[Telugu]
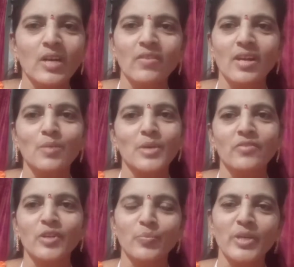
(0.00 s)
వల్ల మనం
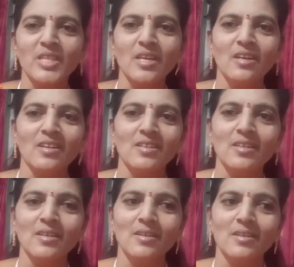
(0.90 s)
ఇబ్బంది అనేది
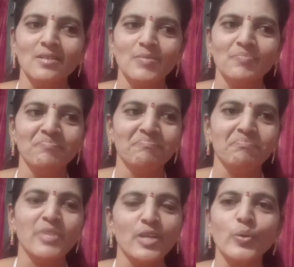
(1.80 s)

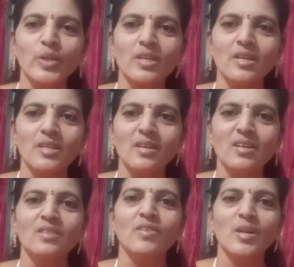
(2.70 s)
పడకూడదు కదా
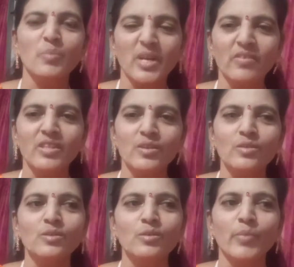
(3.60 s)
అందువల్ల మనం ఎందుకు
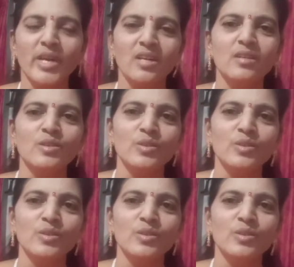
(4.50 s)
మైండ్